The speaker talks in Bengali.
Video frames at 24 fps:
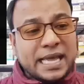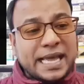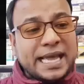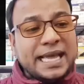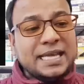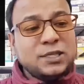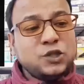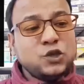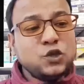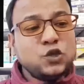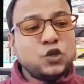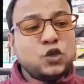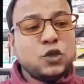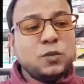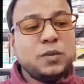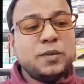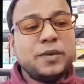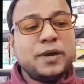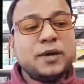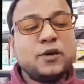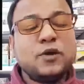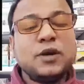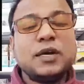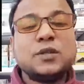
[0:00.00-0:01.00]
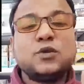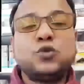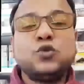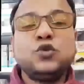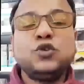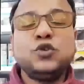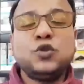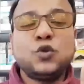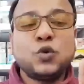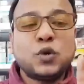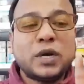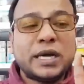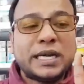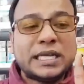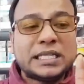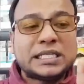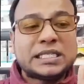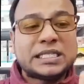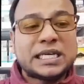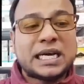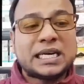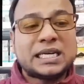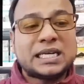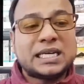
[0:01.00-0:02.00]
এই যুদ্ধ বিমানগুলো দুই দোকানে
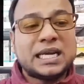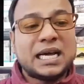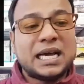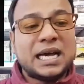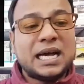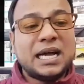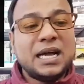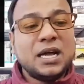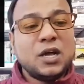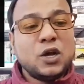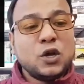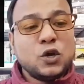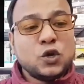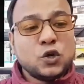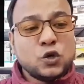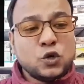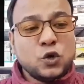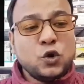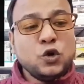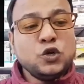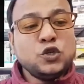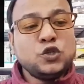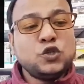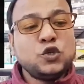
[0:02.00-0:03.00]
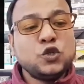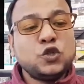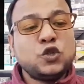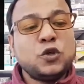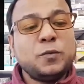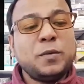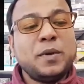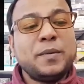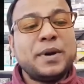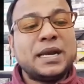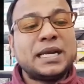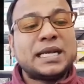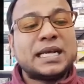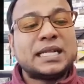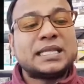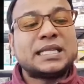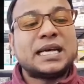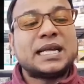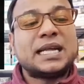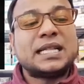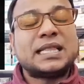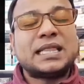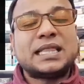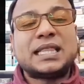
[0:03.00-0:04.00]
চারটা রুশ যুদ্ধ বিমানকে
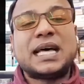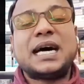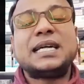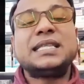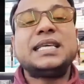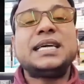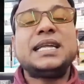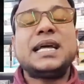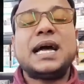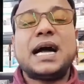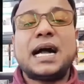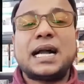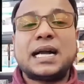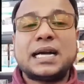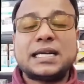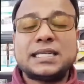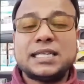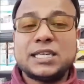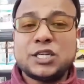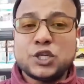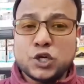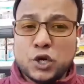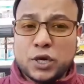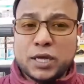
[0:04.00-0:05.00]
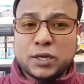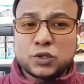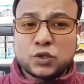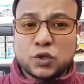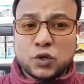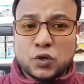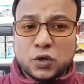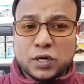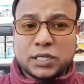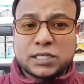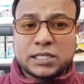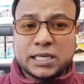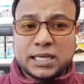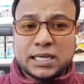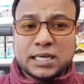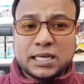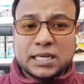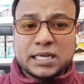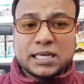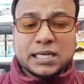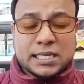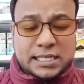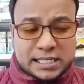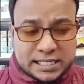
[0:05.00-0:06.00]
তারা তাদের আকাশে শনাক্ত করেছে
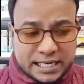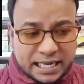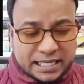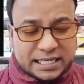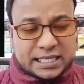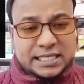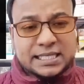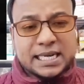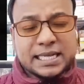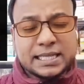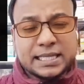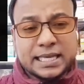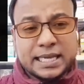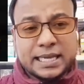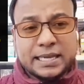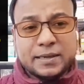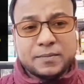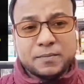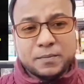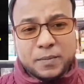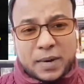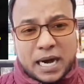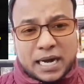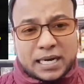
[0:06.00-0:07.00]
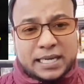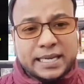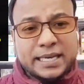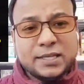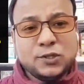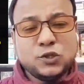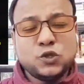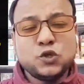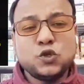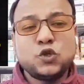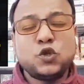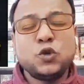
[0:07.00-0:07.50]
সাথে সাথেই মার্কিন যুদ্ধ